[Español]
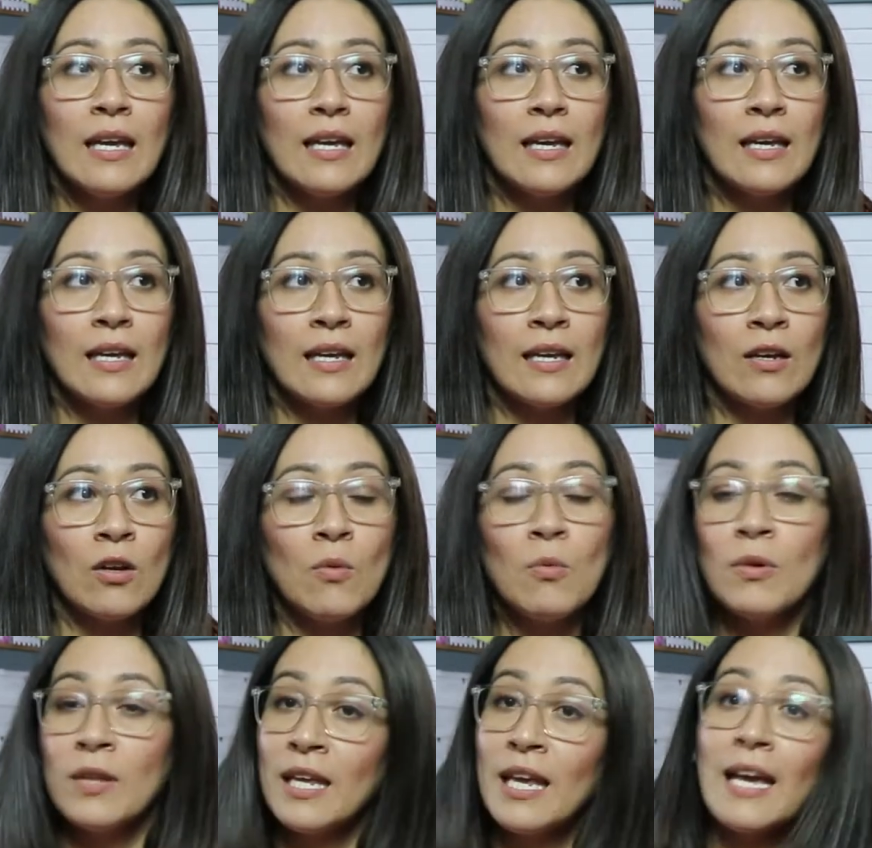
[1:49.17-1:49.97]
eh,
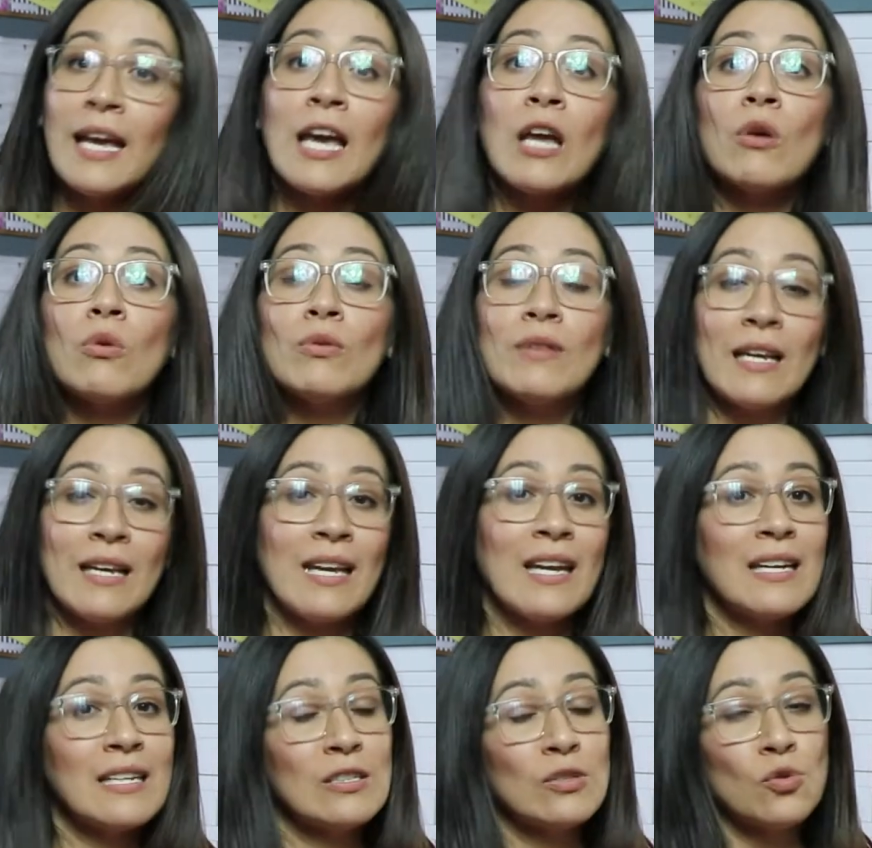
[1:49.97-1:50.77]
como dije, qué ruta
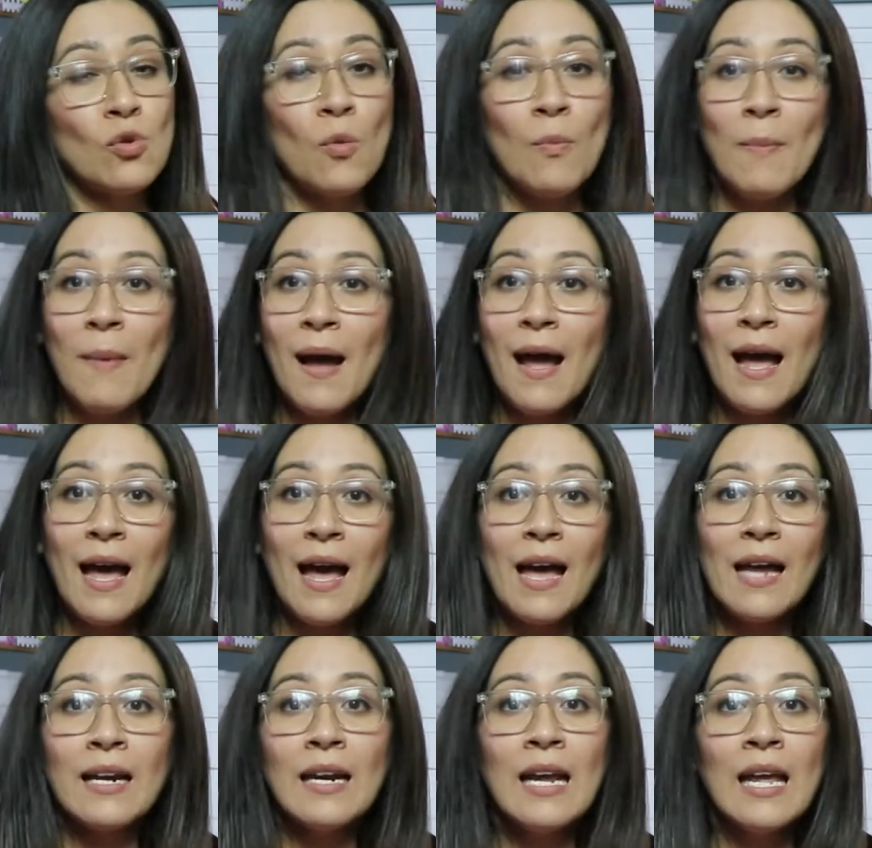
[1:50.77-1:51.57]
quieres
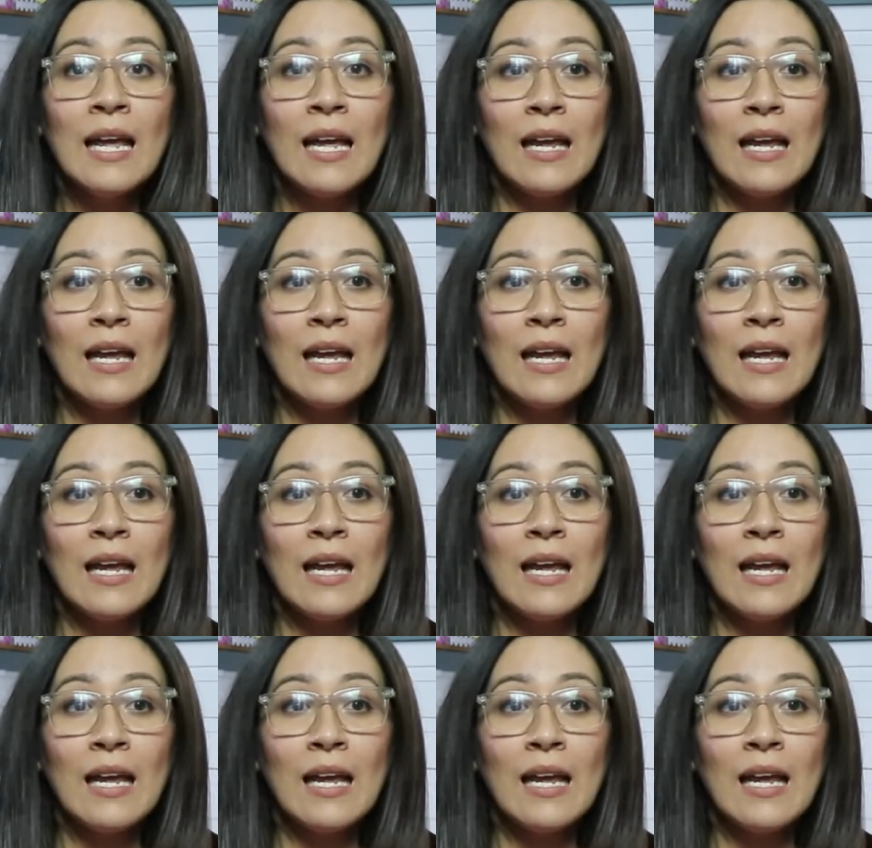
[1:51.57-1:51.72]
tomar,